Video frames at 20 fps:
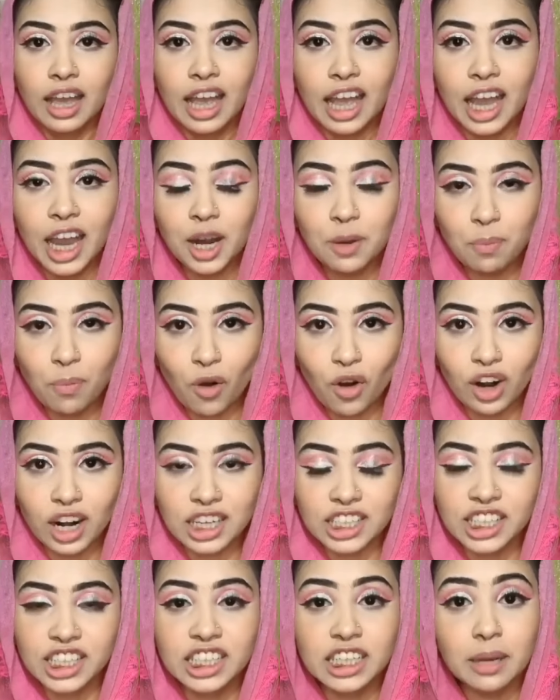এরপর
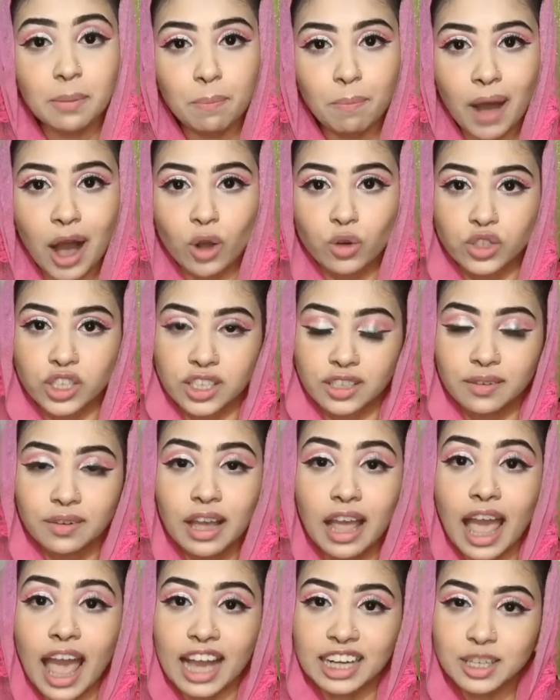আসছে পাউডার
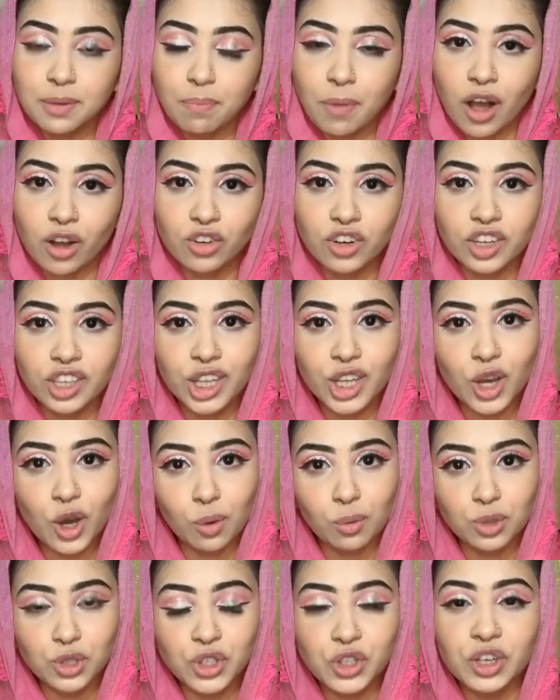একটা পাউডার দিয়ে
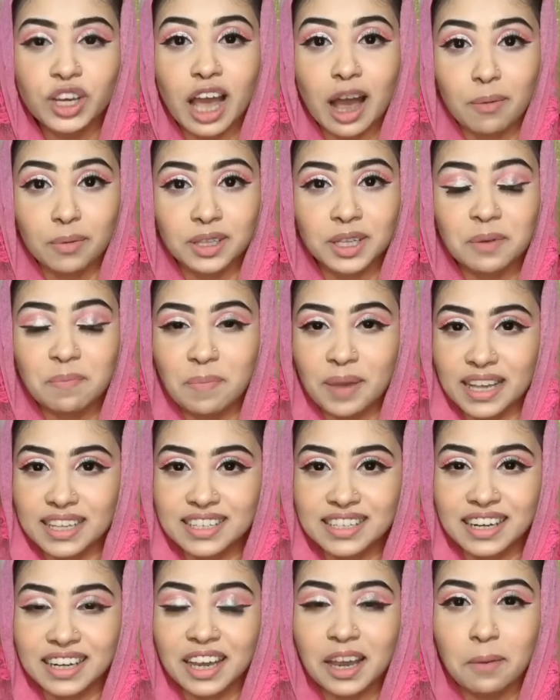অবশ্যই আমাদের
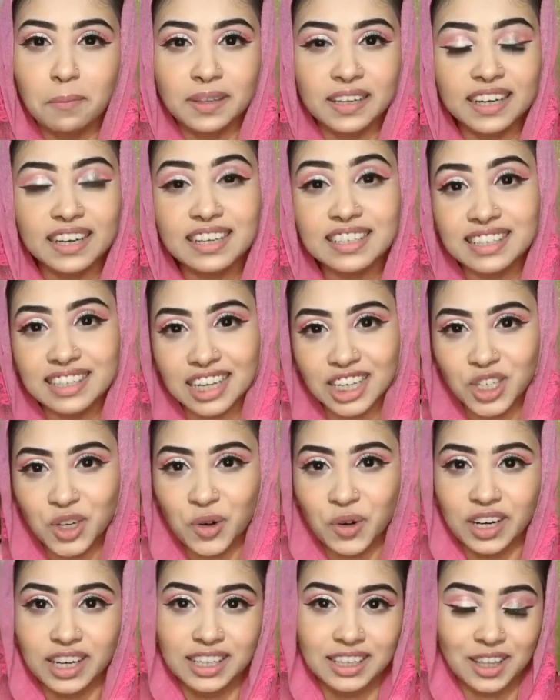বেসটাকে আমাদেরকে সেট
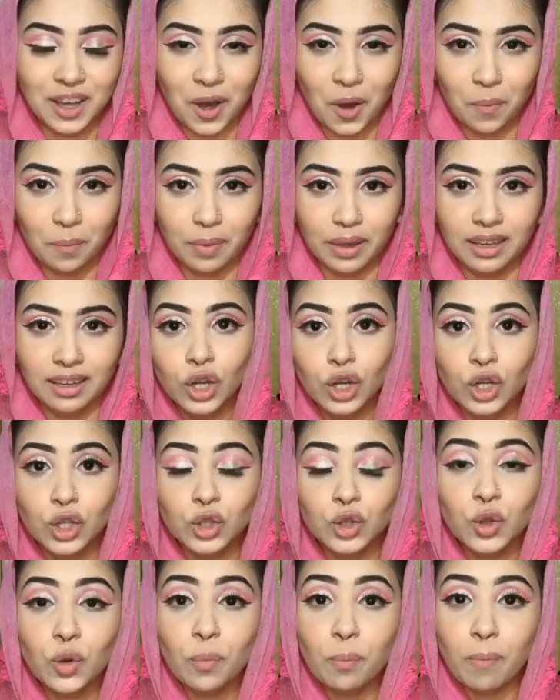করে নিতে হবে
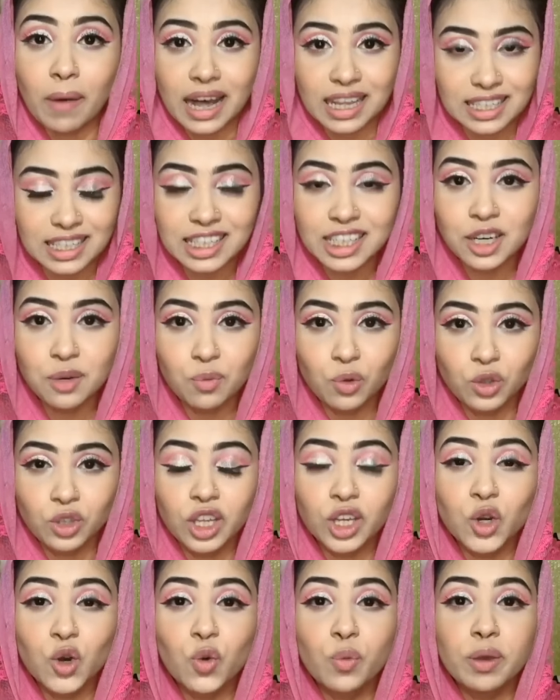তো বাজেটের মধ্যে
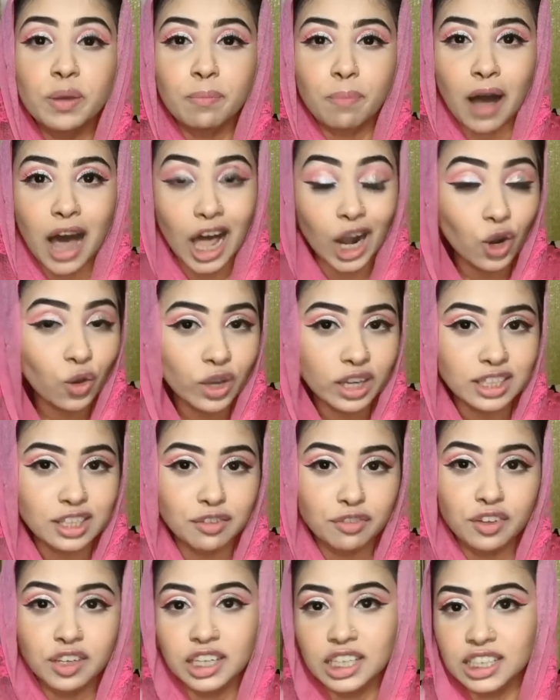খুবই ভালো একটা
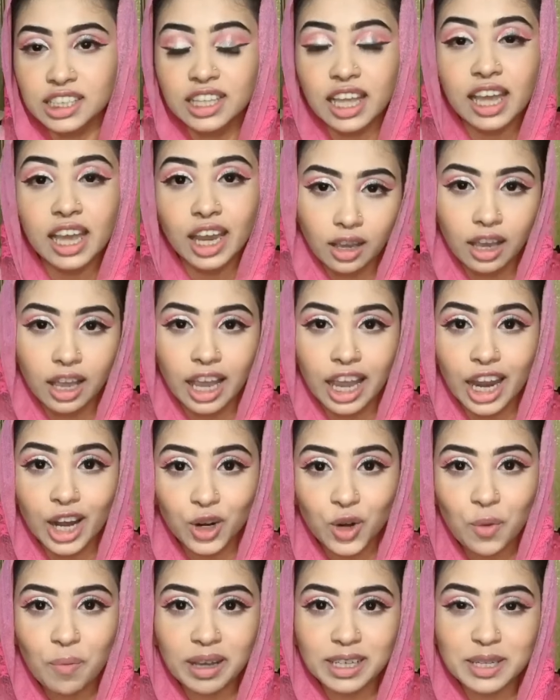ফিনিশ দেয়
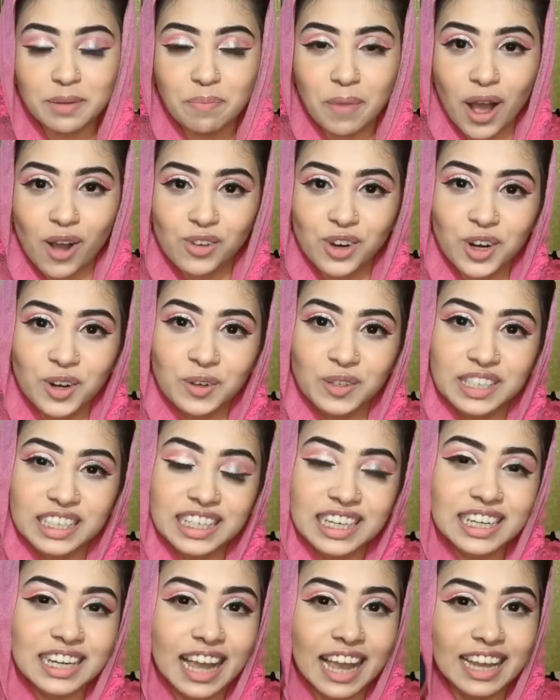এরকম একটা পাউডার হচ্ছে
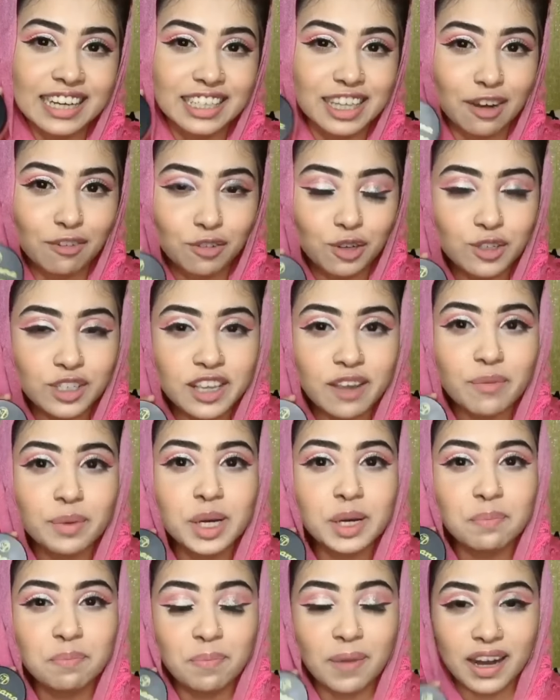এই ডাব্লিউ
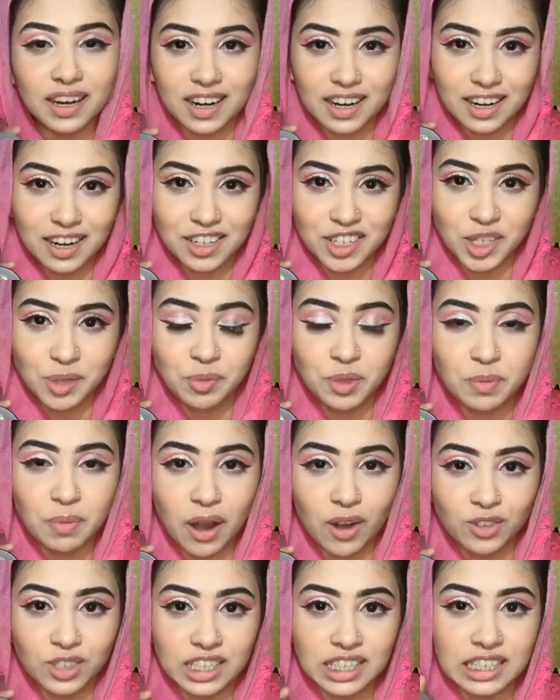সেভেনের বানানা ড্রিমস
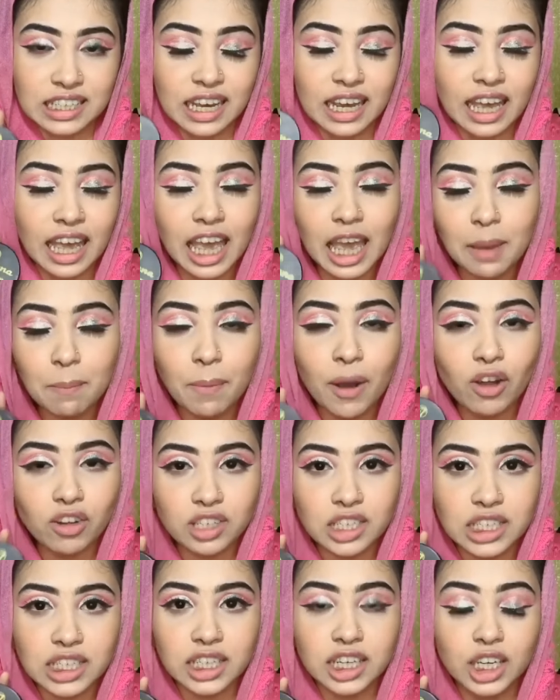পাউডারটা এই
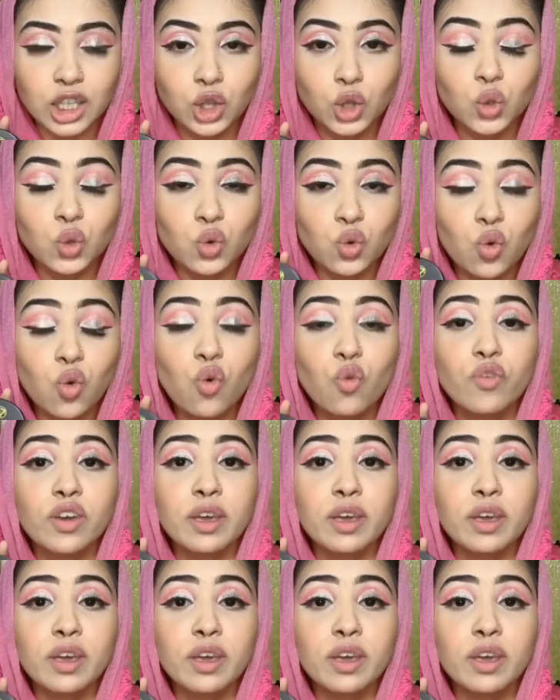পাউডারটা কিন্তু খুবই